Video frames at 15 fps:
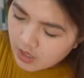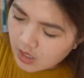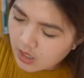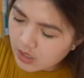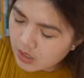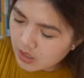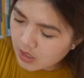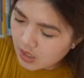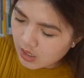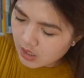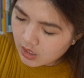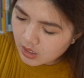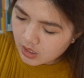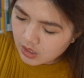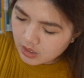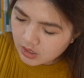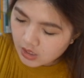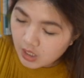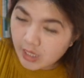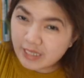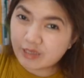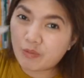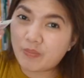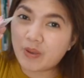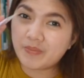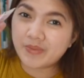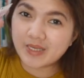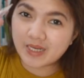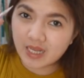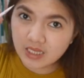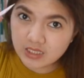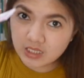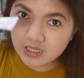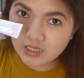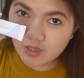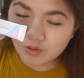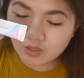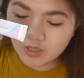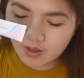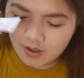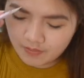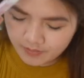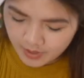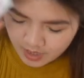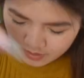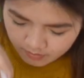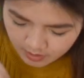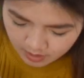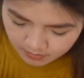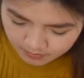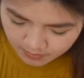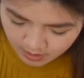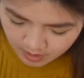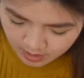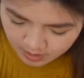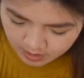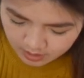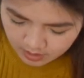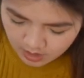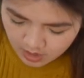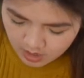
And then, ito pag may rashes ako sa private part.